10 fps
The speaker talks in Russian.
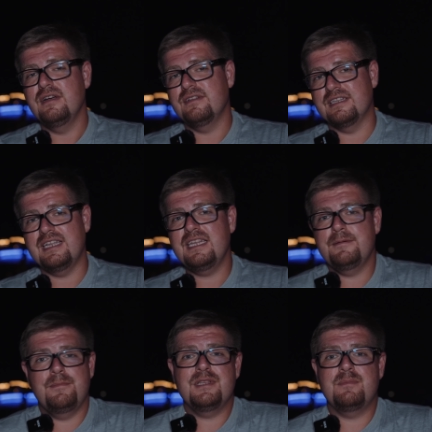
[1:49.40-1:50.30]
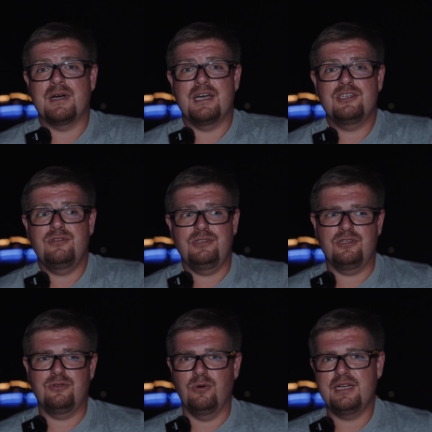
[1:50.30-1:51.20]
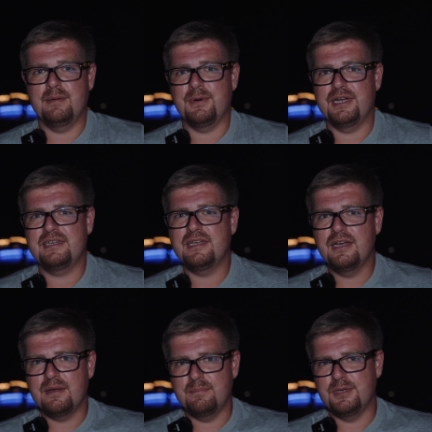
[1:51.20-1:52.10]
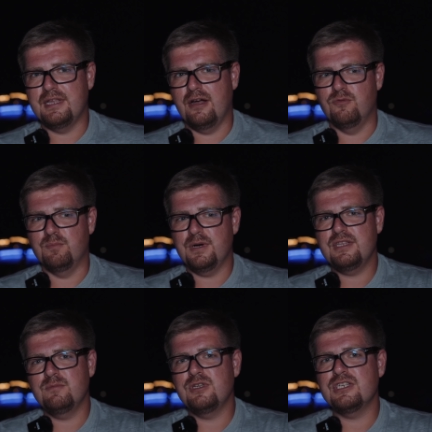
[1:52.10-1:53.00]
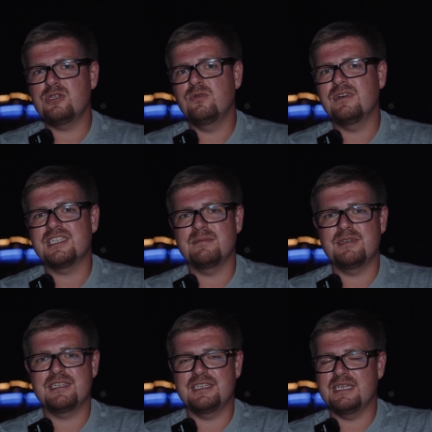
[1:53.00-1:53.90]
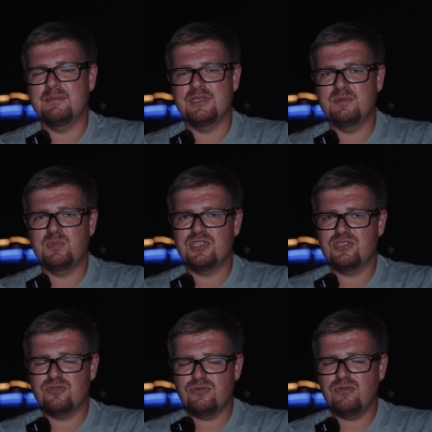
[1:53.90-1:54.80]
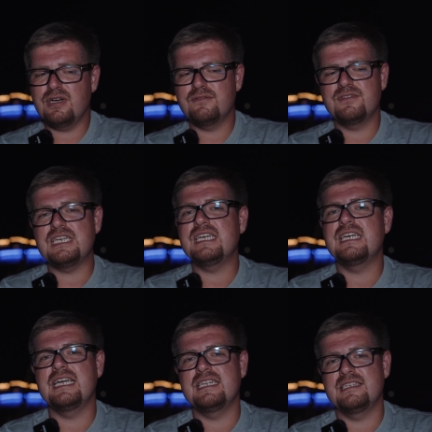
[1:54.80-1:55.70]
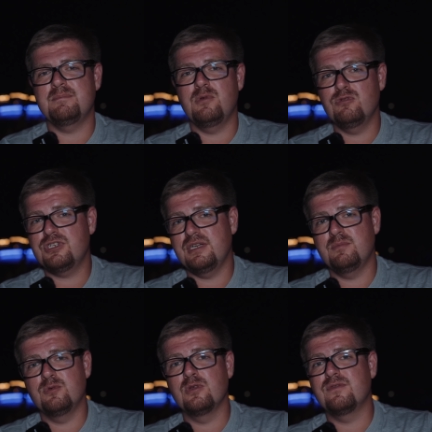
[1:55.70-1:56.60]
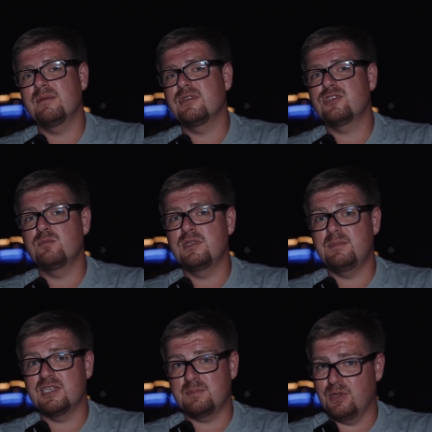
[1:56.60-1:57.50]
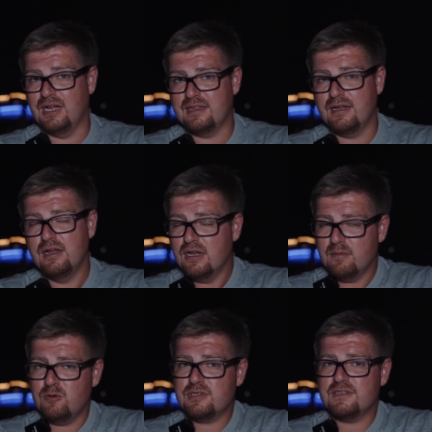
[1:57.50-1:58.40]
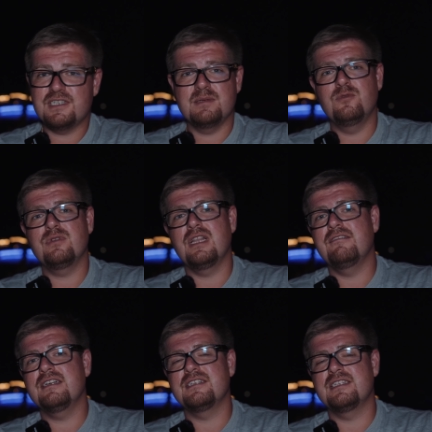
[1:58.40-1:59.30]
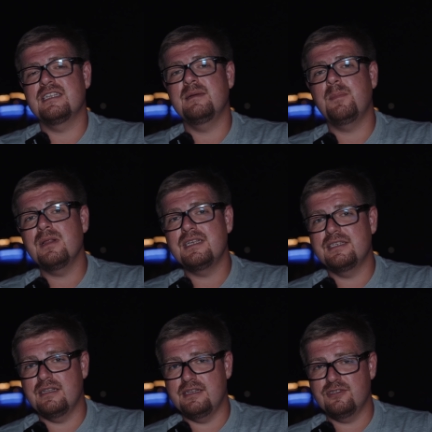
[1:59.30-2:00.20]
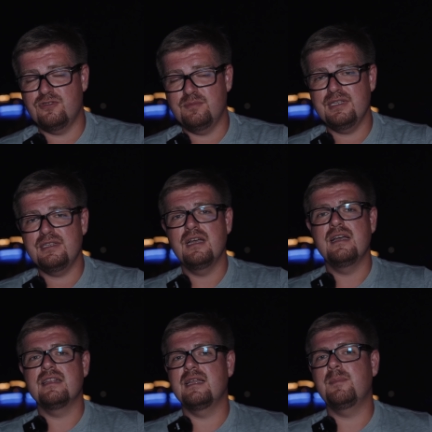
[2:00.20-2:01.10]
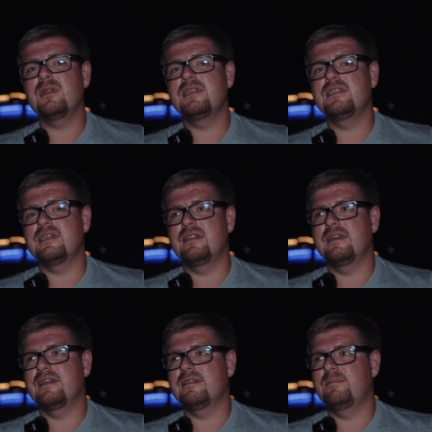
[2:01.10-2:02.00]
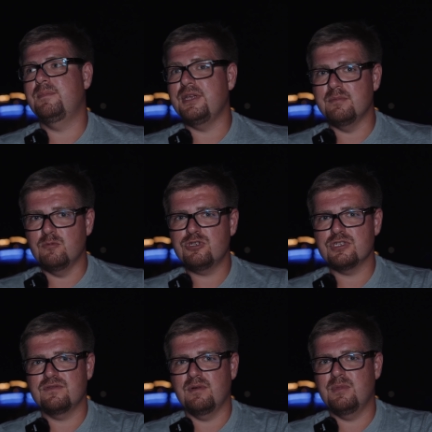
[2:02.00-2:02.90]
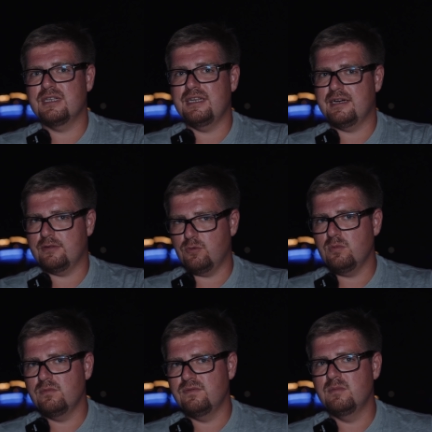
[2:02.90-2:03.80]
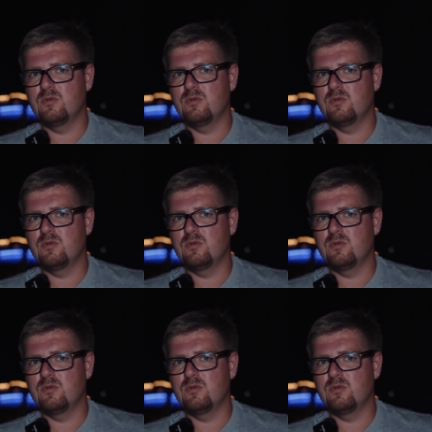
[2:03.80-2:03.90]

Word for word: На данный момент пока что это только проект Биталиум. Поэтому, если у вас там есть хотя бы депозит 100 долларов, все эти плюшки будут вам доступны бесплатно. Плюс ко всему, для вас это дополнительный инструмент, дополнительное преимущество, благодаря которому вы